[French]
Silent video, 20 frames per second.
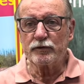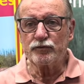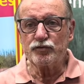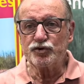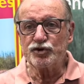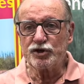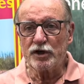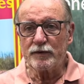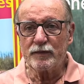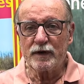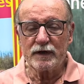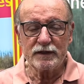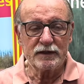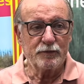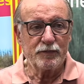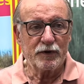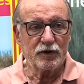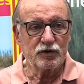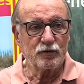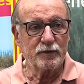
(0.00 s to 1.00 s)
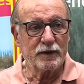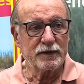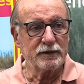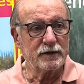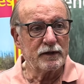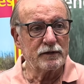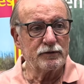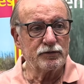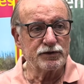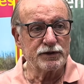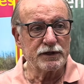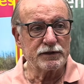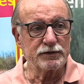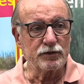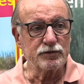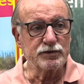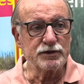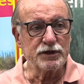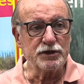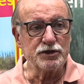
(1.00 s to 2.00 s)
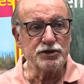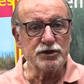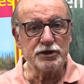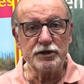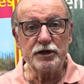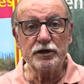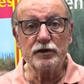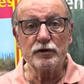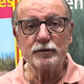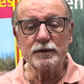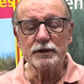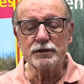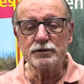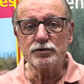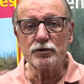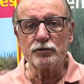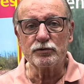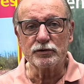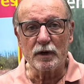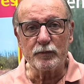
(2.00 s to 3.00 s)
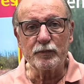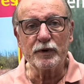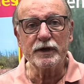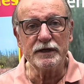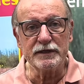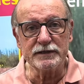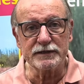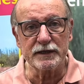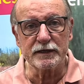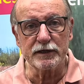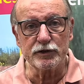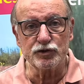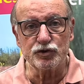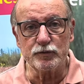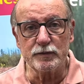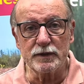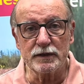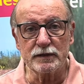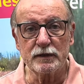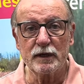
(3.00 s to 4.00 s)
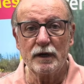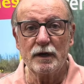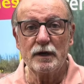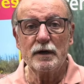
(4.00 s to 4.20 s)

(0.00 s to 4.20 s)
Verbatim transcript: du schéma départemental de gestion synergétique, bien sûr, on a pris des engagements,